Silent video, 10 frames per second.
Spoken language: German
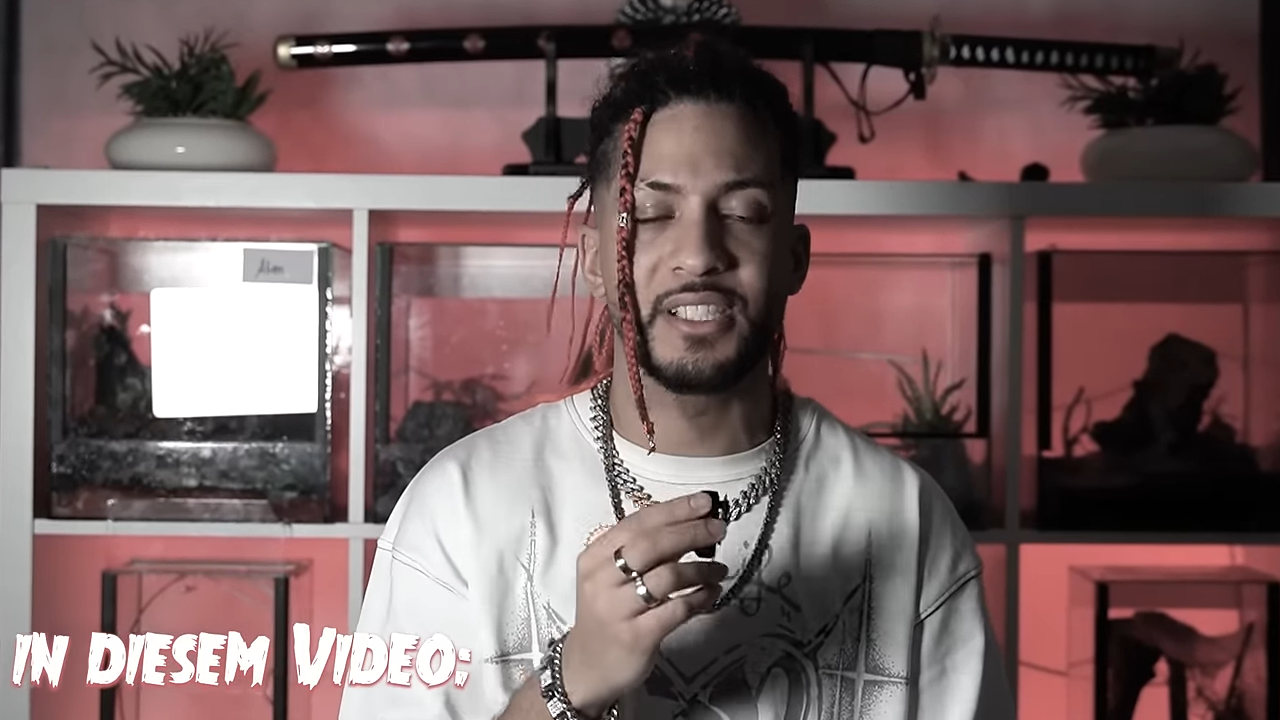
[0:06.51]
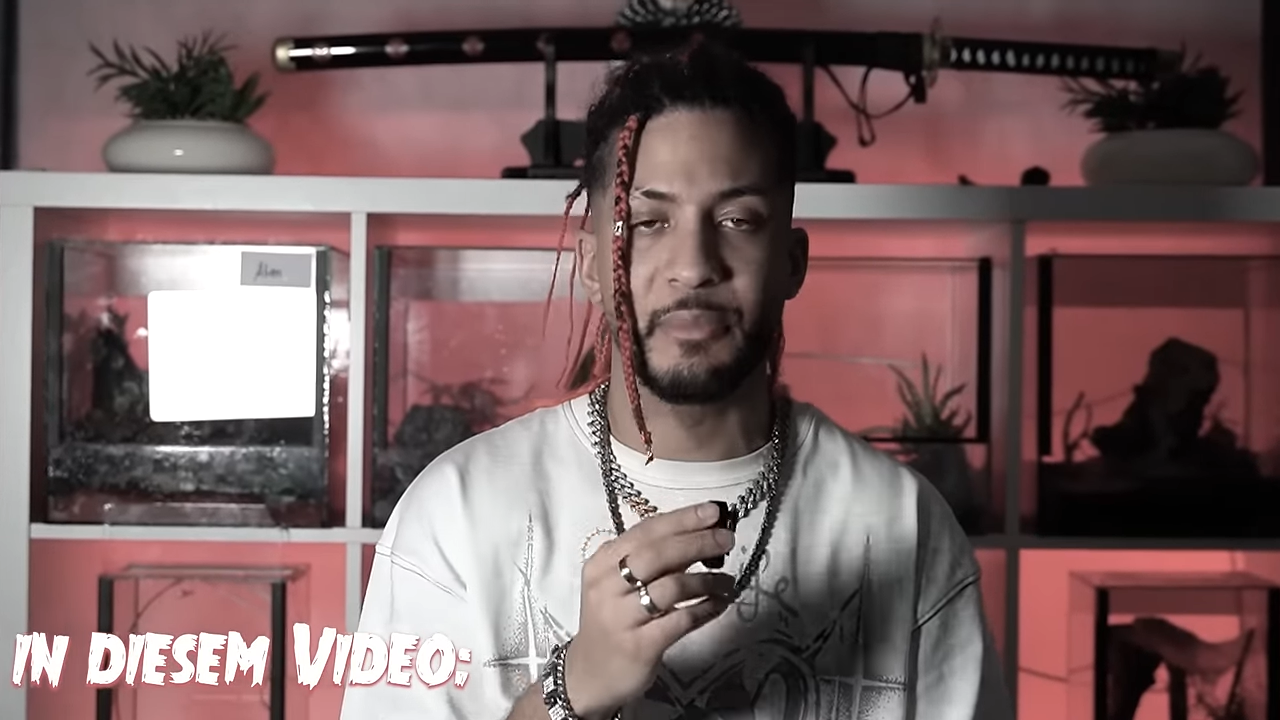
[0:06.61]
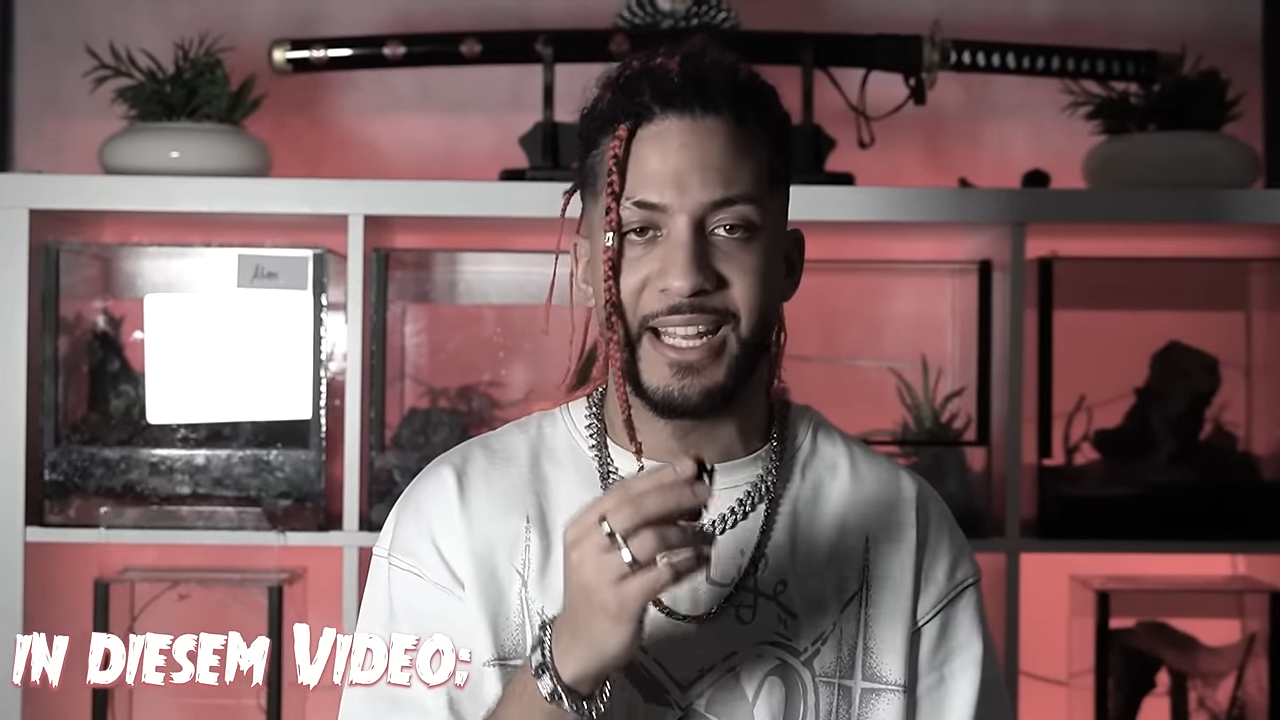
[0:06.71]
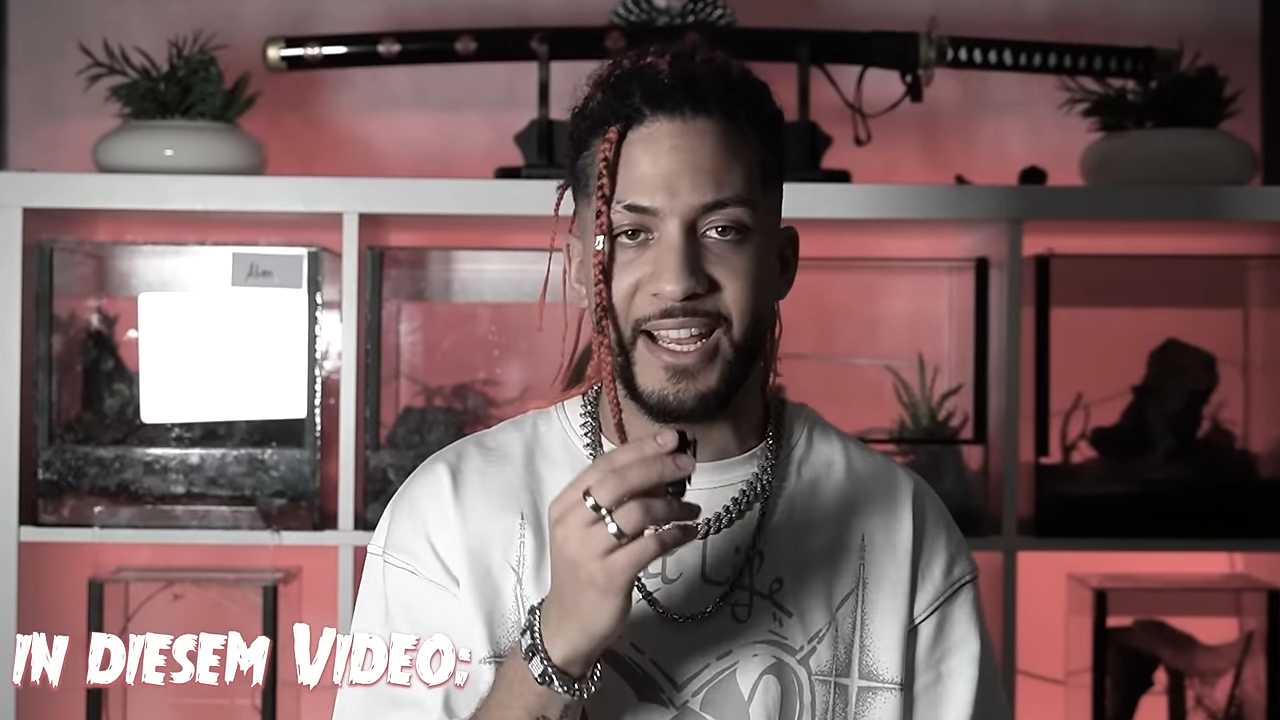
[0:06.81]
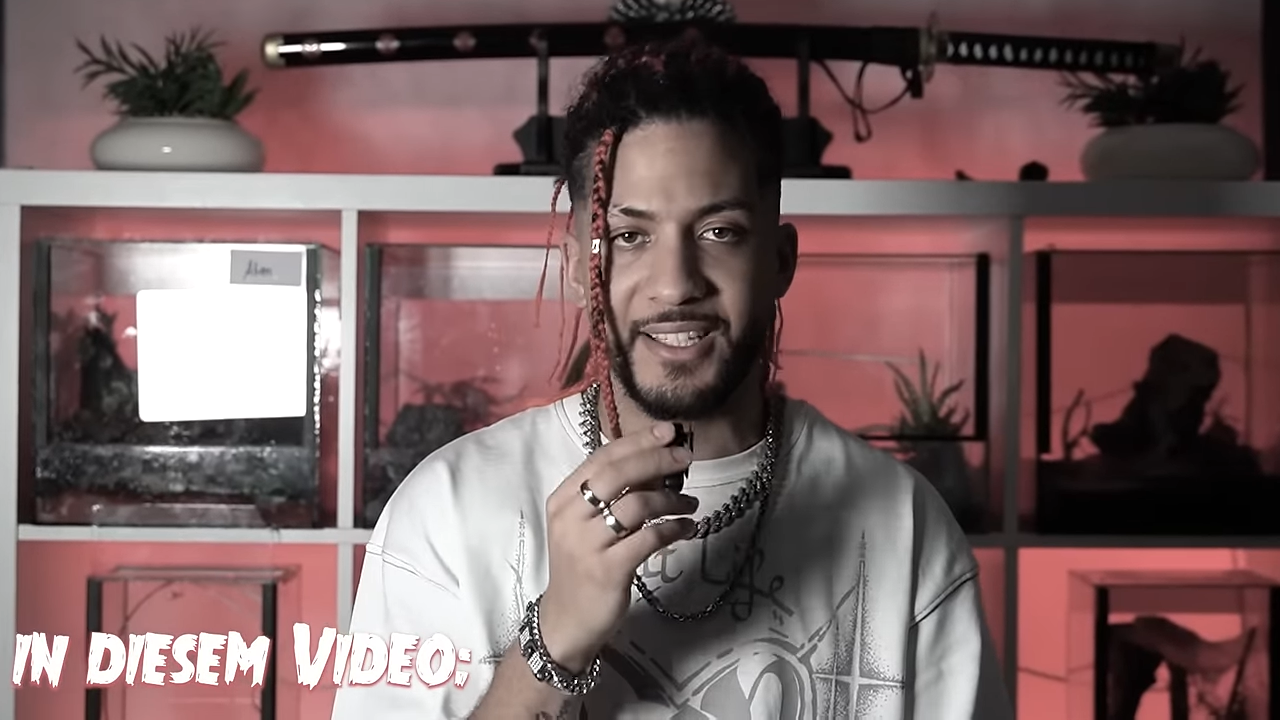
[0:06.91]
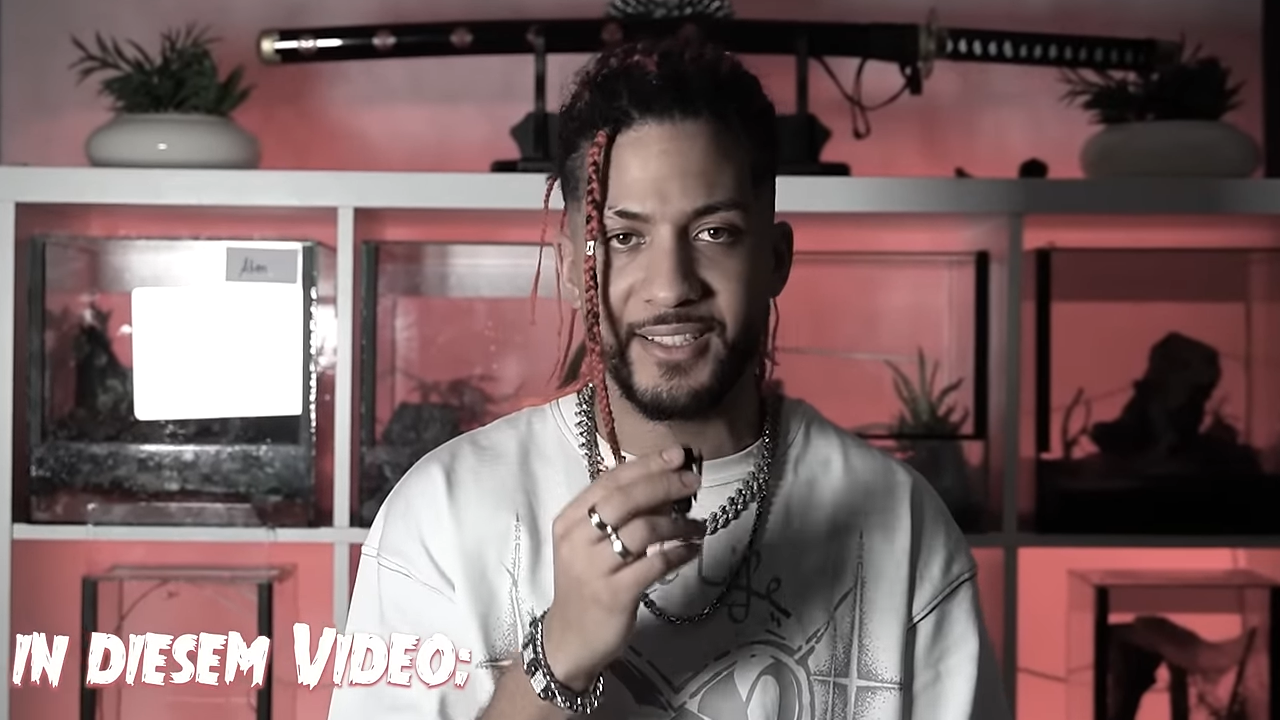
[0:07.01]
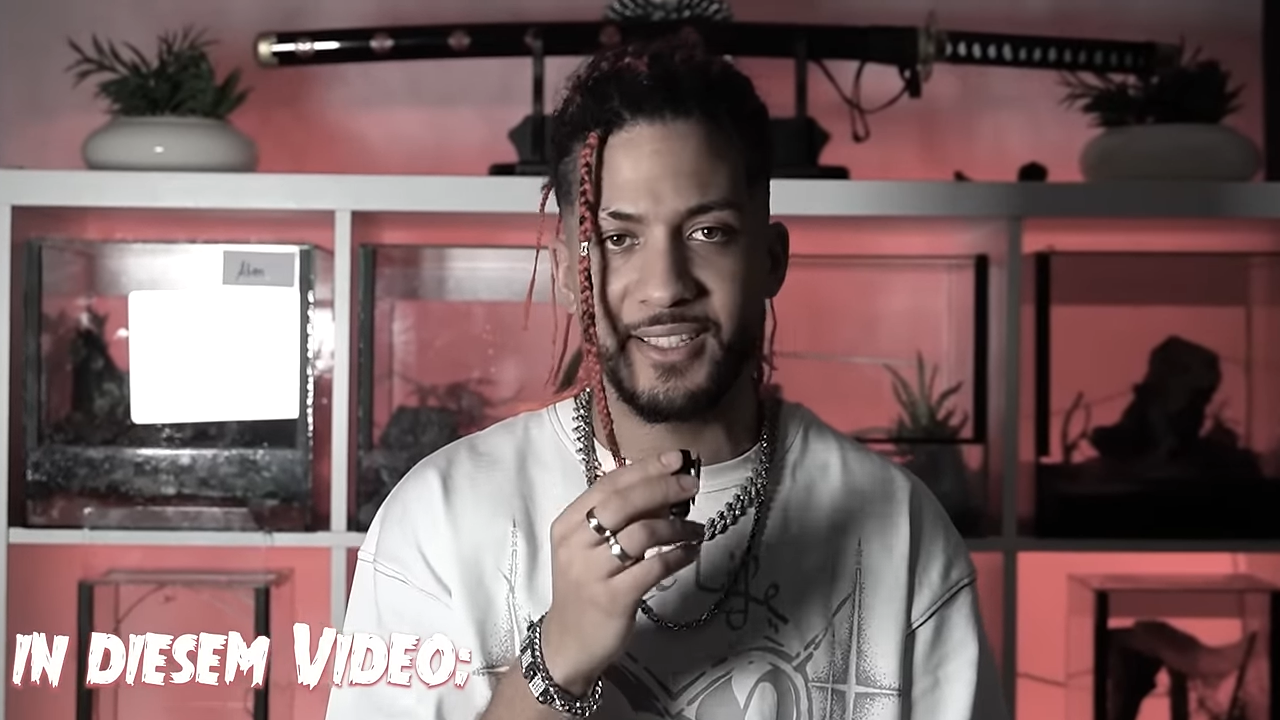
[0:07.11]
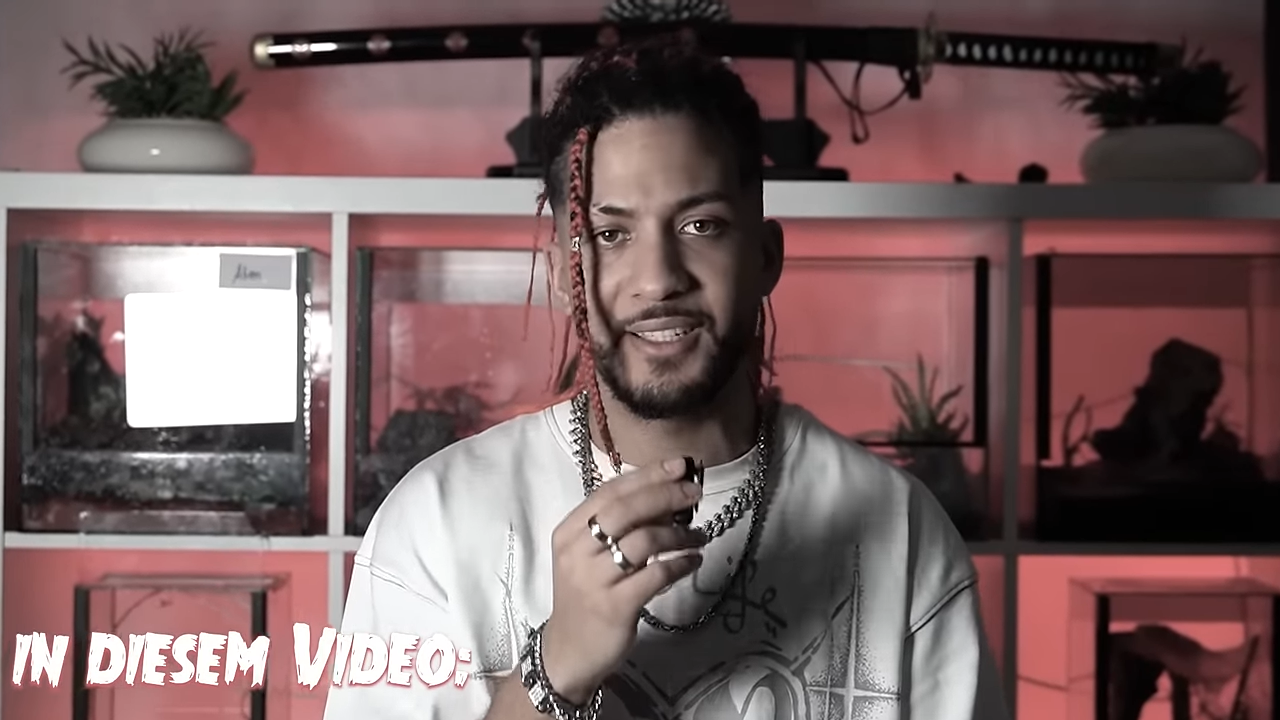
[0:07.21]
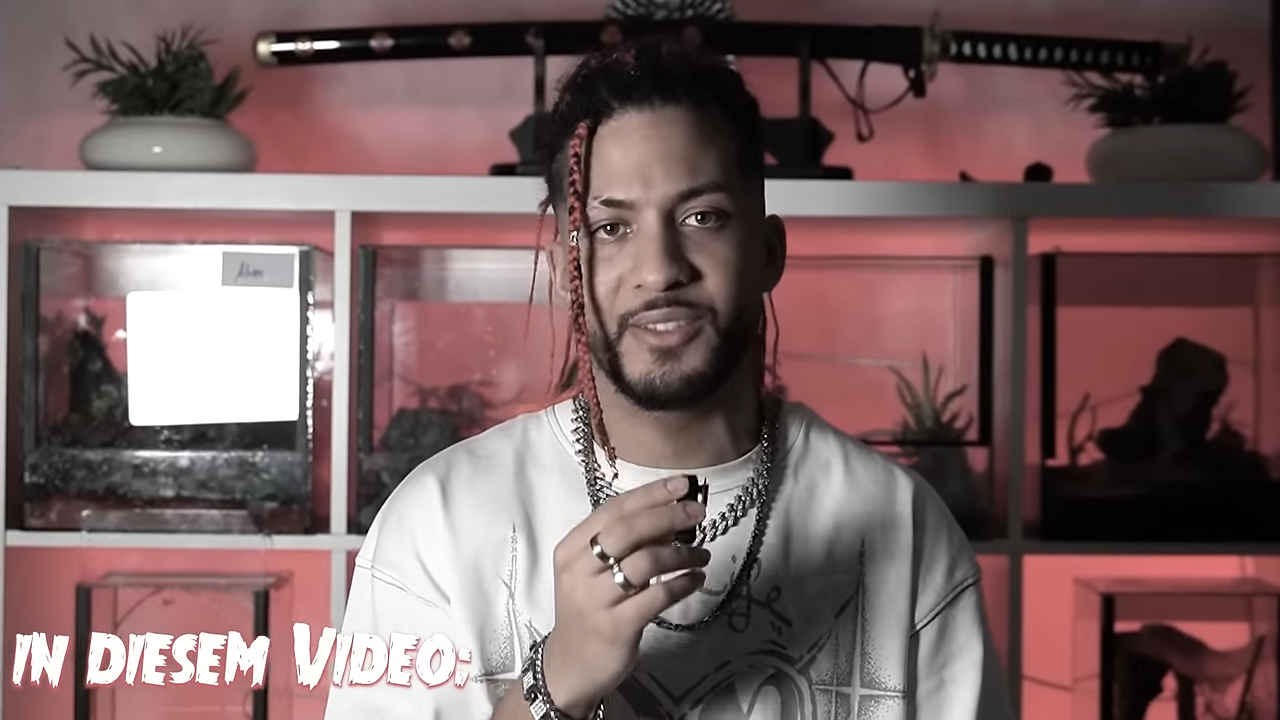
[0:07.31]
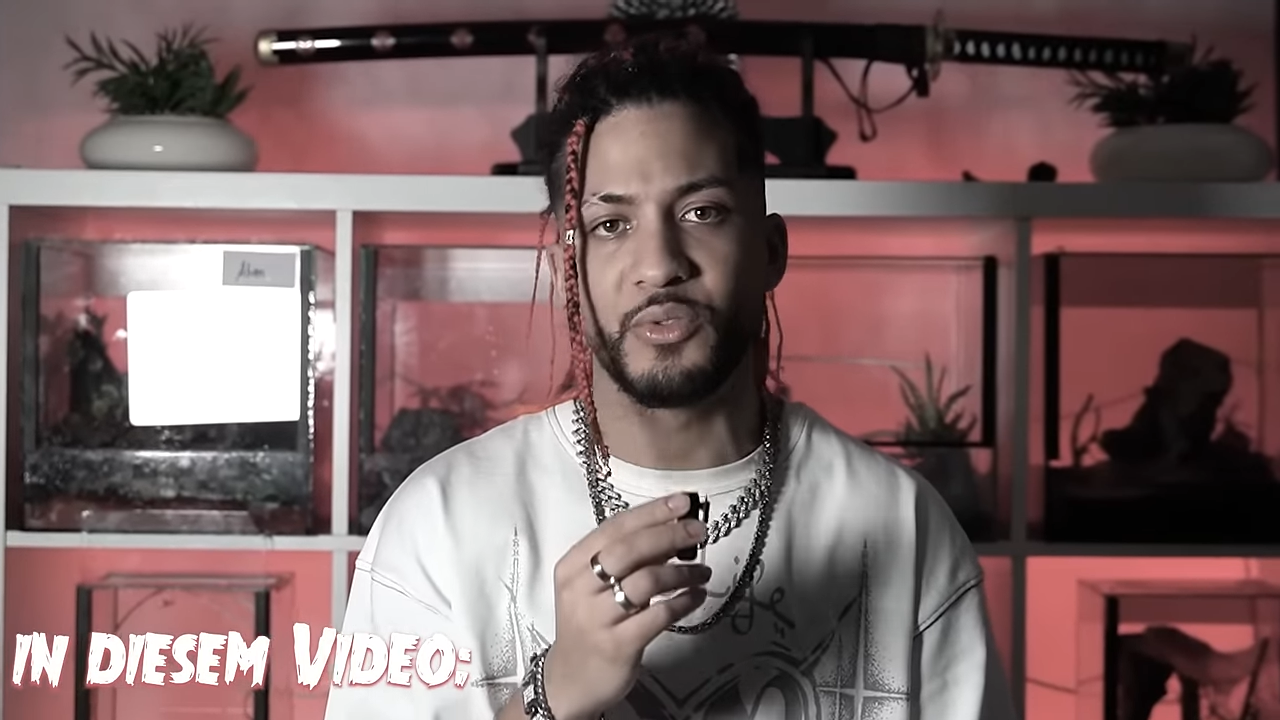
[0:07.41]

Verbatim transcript: damit Ärzte deinen